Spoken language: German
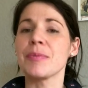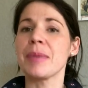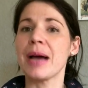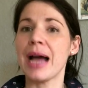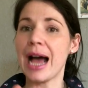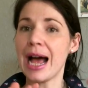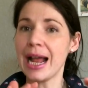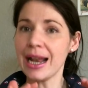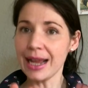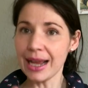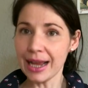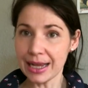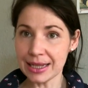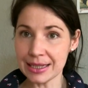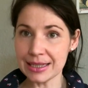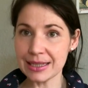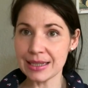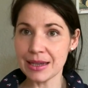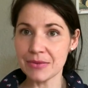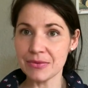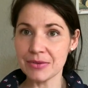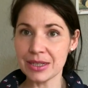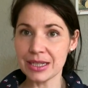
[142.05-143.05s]
Bei aller
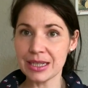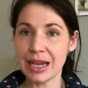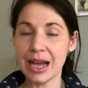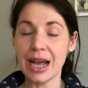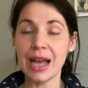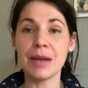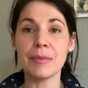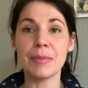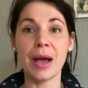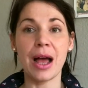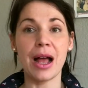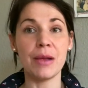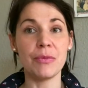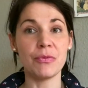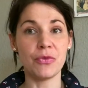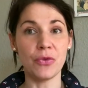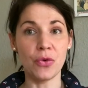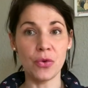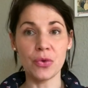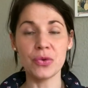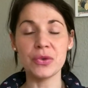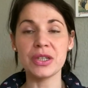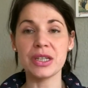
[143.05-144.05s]
Ernsthaftigkeit, bei allem
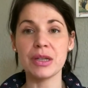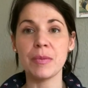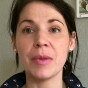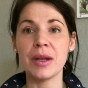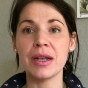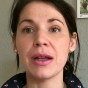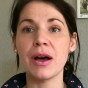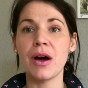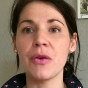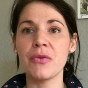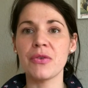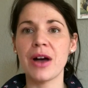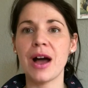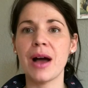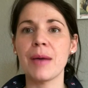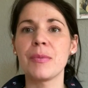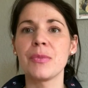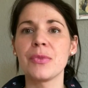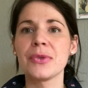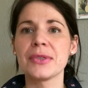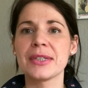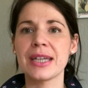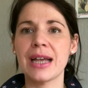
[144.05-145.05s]
Fokus, den man darauf
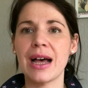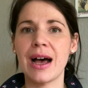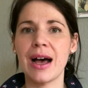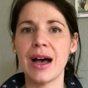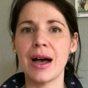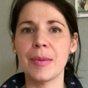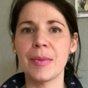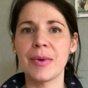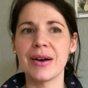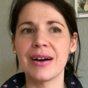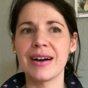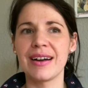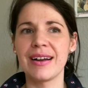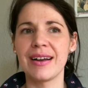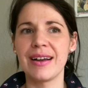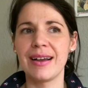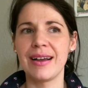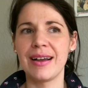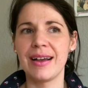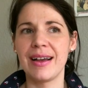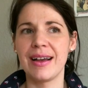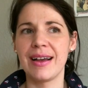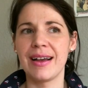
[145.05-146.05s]
haben muss, aber...
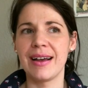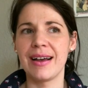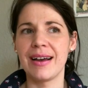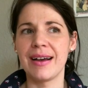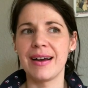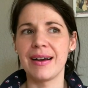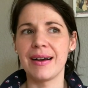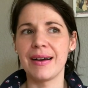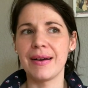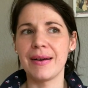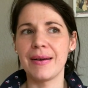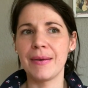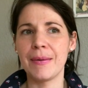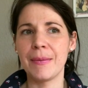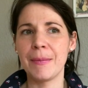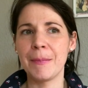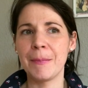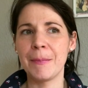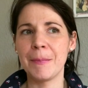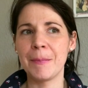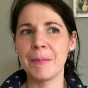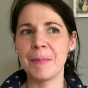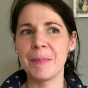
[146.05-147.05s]

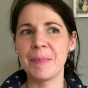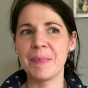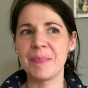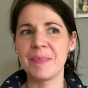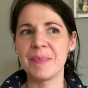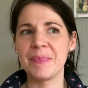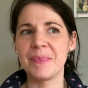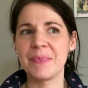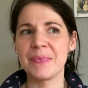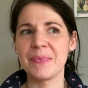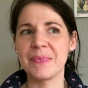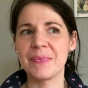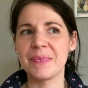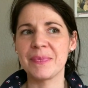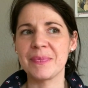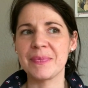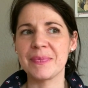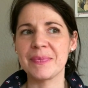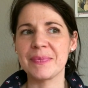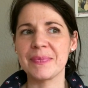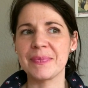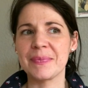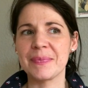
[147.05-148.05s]
Ähm,
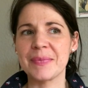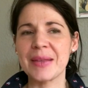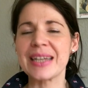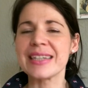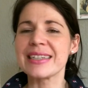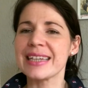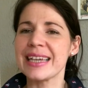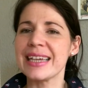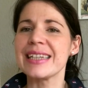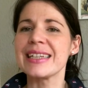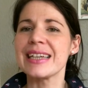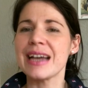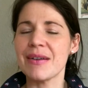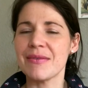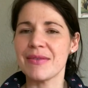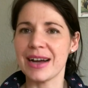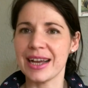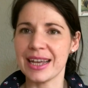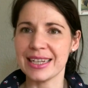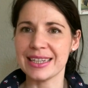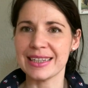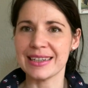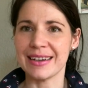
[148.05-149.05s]
es geht ja
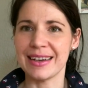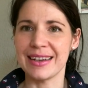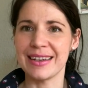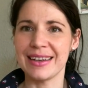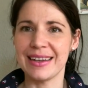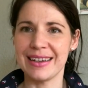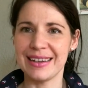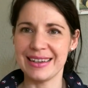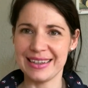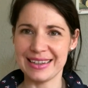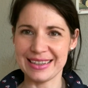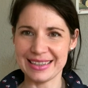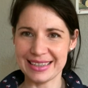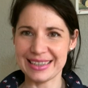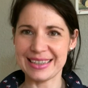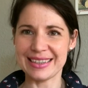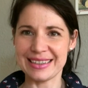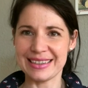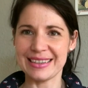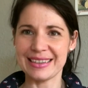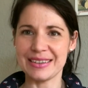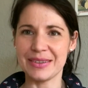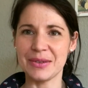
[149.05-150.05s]
weiter.
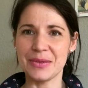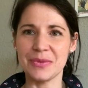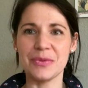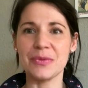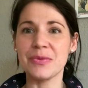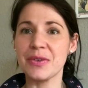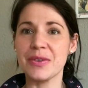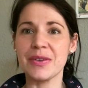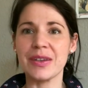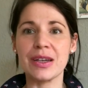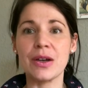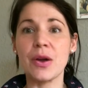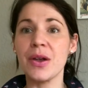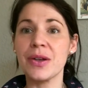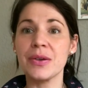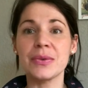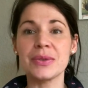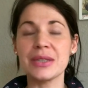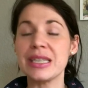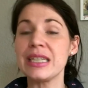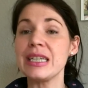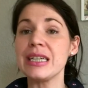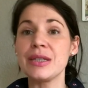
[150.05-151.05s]
Es, und wir können
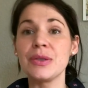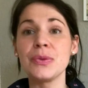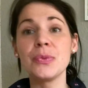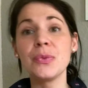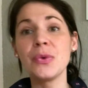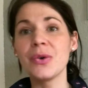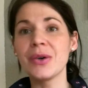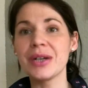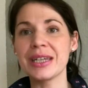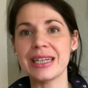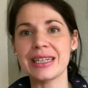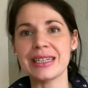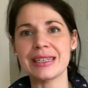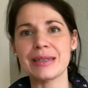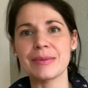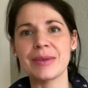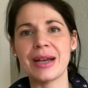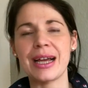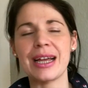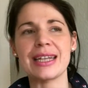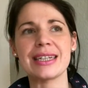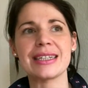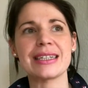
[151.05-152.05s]
uns nicht nur jetzt im
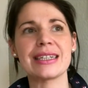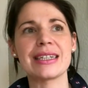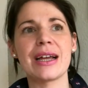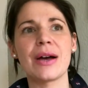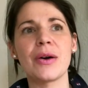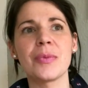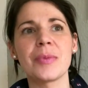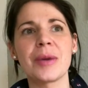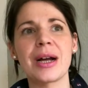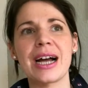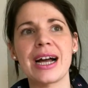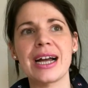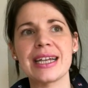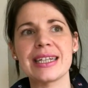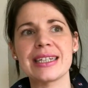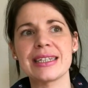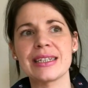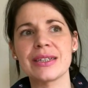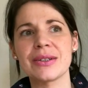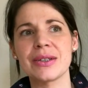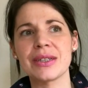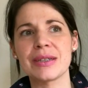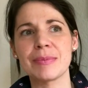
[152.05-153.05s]
Geiste darum
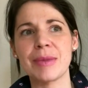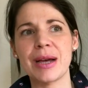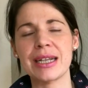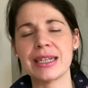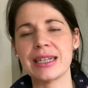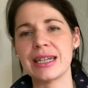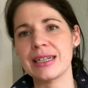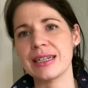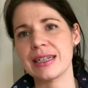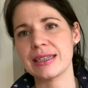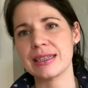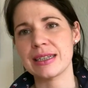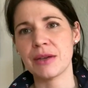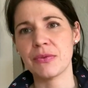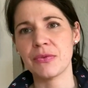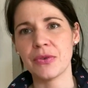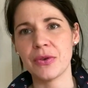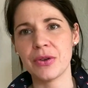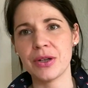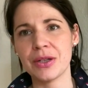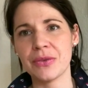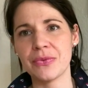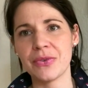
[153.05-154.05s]
kreisen, sonst macht einen das ja
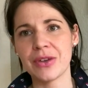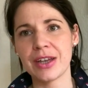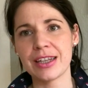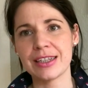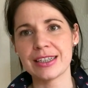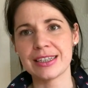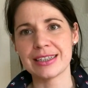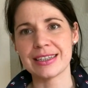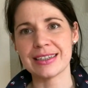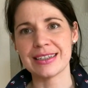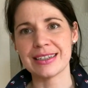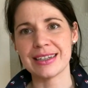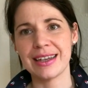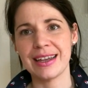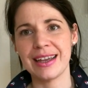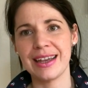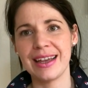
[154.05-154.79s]
völlig fertig.